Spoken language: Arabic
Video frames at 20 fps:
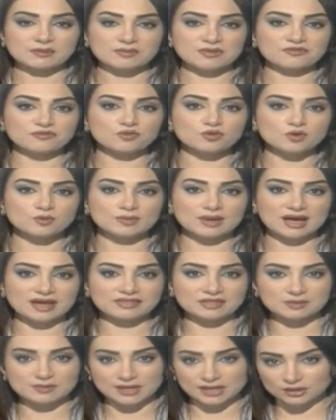مفهوم
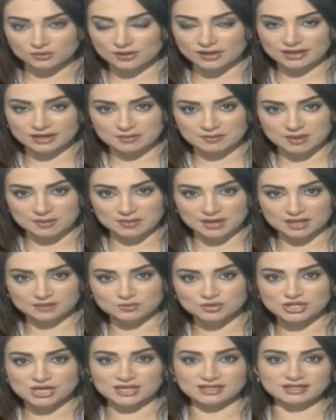هذا المرض وغيره من الأمراض
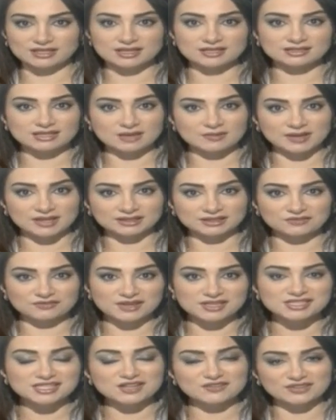مشاهدينا نتابع
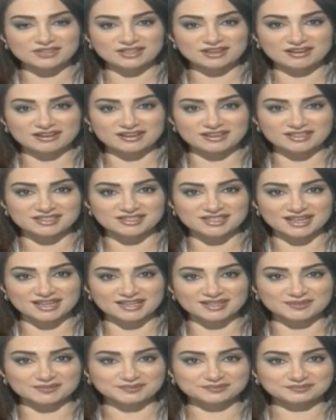التفاصيل في التقرير
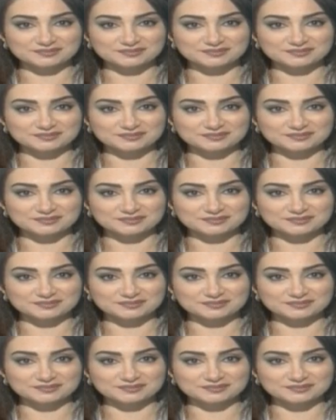التالي